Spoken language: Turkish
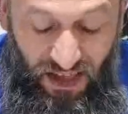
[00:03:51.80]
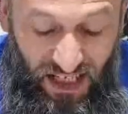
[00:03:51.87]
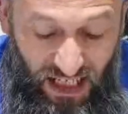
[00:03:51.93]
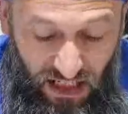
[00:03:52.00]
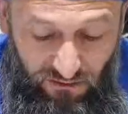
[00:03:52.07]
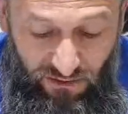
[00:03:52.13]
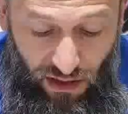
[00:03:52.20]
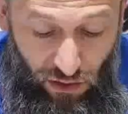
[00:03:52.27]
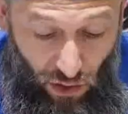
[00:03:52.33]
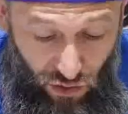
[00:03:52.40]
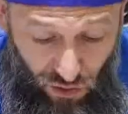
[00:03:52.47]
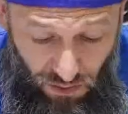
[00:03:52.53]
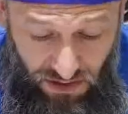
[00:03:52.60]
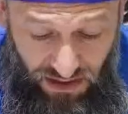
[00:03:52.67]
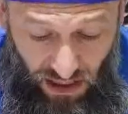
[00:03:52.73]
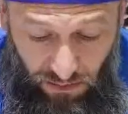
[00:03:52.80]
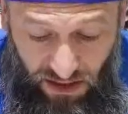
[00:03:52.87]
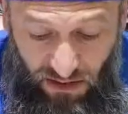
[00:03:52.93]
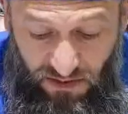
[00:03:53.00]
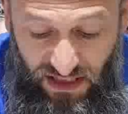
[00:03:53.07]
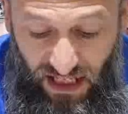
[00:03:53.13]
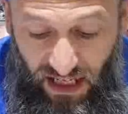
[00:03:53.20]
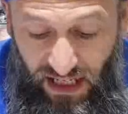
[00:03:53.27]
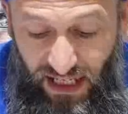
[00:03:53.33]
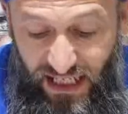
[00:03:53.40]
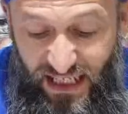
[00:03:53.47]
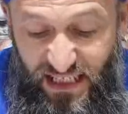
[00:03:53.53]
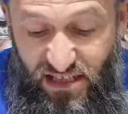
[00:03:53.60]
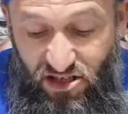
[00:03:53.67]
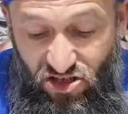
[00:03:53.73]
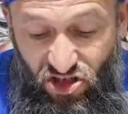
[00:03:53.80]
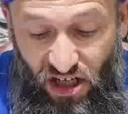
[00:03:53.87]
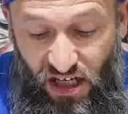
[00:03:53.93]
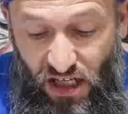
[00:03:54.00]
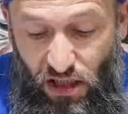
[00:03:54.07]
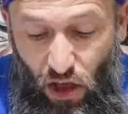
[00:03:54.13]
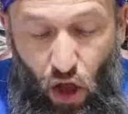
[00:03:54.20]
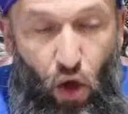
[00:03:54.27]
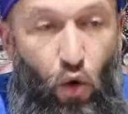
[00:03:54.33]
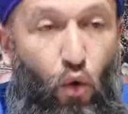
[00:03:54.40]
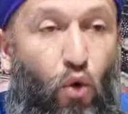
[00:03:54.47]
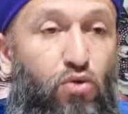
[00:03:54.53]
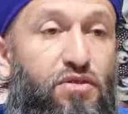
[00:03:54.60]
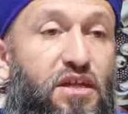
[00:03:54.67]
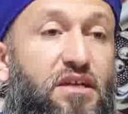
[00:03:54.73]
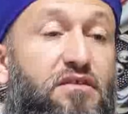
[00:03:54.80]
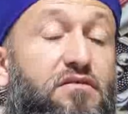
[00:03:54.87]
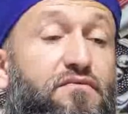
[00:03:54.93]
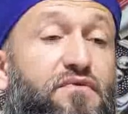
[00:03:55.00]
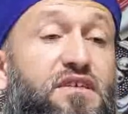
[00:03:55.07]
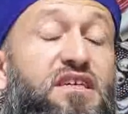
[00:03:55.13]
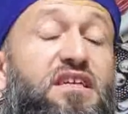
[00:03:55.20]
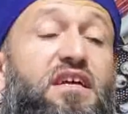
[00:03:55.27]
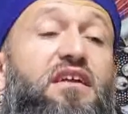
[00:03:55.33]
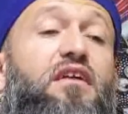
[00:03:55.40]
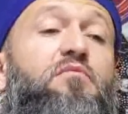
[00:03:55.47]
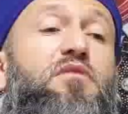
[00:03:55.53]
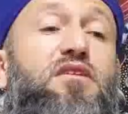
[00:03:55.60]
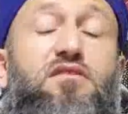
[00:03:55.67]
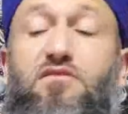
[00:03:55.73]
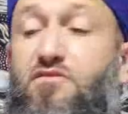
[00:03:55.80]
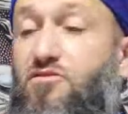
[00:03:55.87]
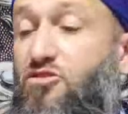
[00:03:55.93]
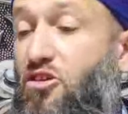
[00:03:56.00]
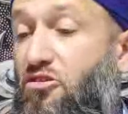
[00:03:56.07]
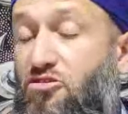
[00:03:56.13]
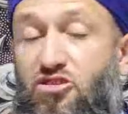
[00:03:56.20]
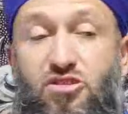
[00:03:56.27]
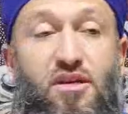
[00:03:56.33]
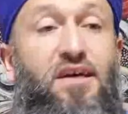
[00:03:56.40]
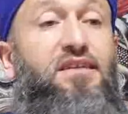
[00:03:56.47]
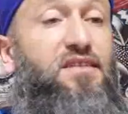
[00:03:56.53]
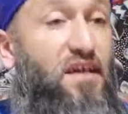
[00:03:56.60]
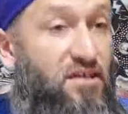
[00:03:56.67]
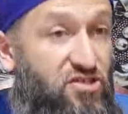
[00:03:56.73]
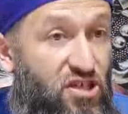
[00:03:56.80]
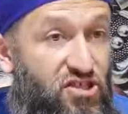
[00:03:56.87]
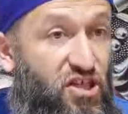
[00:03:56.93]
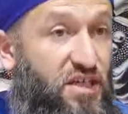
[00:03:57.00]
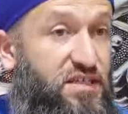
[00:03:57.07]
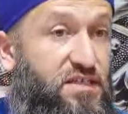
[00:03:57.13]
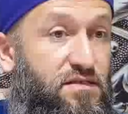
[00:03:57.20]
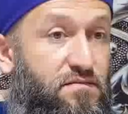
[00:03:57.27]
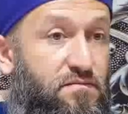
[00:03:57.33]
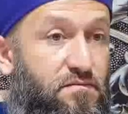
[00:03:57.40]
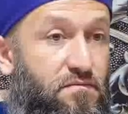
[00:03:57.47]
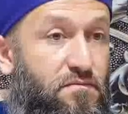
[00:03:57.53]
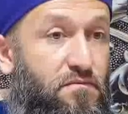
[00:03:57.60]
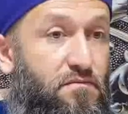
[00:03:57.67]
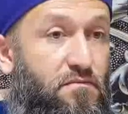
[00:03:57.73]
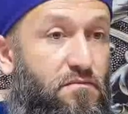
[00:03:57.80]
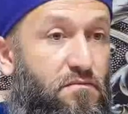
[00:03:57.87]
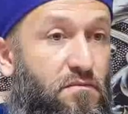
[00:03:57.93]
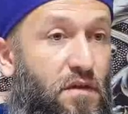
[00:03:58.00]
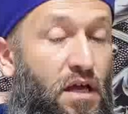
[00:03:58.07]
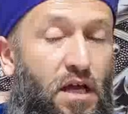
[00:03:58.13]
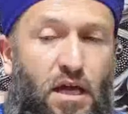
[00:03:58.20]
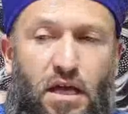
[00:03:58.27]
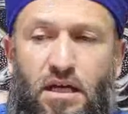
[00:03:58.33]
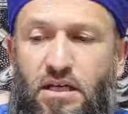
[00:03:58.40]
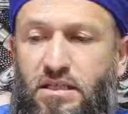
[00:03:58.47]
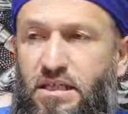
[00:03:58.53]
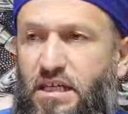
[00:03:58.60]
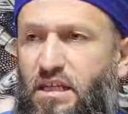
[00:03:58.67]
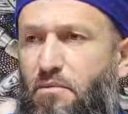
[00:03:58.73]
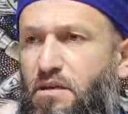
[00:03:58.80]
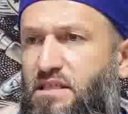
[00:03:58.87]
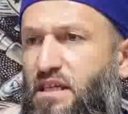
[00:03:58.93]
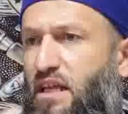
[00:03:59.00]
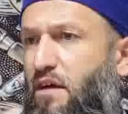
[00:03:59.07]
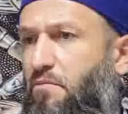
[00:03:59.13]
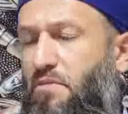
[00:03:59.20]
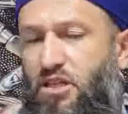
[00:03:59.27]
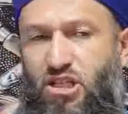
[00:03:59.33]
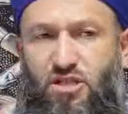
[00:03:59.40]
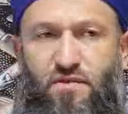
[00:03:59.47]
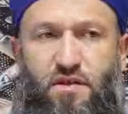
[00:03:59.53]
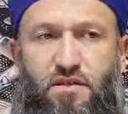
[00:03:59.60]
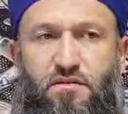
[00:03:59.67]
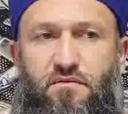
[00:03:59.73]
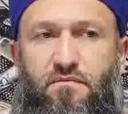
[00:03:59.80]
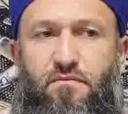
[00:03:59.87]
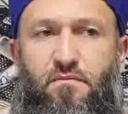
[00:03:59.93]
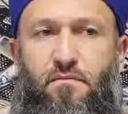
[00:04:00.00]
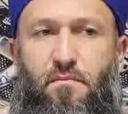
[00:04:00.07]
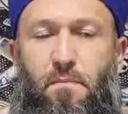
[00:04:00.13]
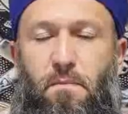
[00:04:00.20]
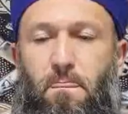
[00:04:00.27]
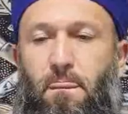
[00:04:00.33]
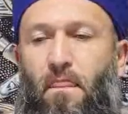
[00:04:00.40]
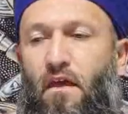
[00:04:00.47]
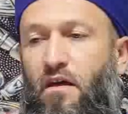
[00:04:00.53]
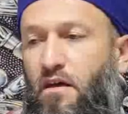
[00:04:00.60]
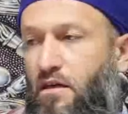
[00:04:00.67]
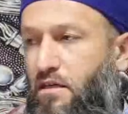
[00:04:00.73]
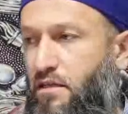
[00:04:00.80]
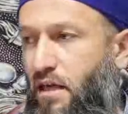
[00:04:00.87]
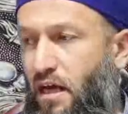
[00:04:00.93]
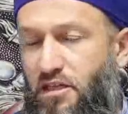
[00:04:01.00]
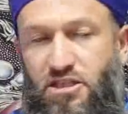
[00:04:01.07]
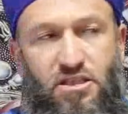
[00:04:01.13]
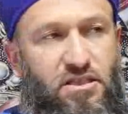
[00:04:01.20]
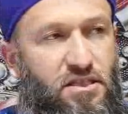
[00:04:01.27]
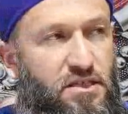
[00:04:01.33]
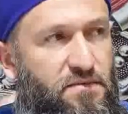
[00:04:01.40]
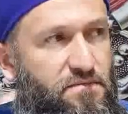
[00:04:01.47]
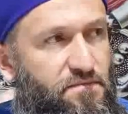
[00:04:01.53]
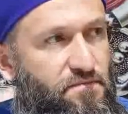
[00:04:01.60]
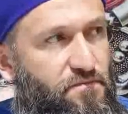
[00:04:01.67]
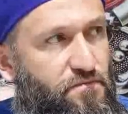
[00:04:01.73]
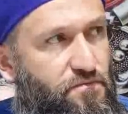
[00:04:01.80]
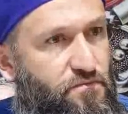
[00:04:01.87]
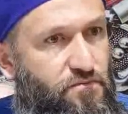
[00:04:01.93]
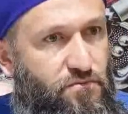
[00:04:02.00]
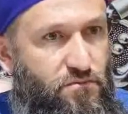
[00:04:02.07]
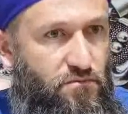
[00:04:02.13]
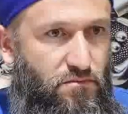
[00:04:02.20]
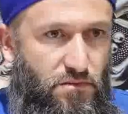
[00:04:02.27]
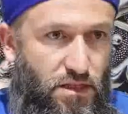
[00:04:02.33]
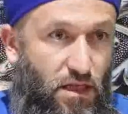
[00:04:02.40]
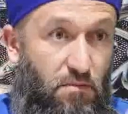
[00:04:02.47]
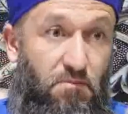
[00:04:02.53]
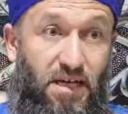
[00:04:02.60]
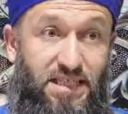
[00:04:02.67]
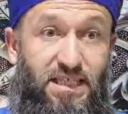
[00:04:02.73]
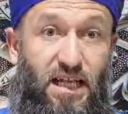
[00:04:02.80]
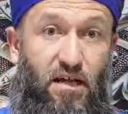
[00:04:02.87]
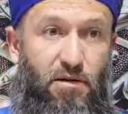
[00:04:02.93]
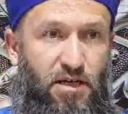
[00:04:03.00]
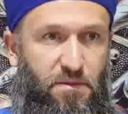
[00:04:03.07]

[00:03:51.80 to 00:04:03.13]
ilim ve tecrübe sahibi kimselerle istişare et. Onların fikirlerini almaya çalış. Danışacaksın. Ya da mesela bir iş var. Ya şimdi mesela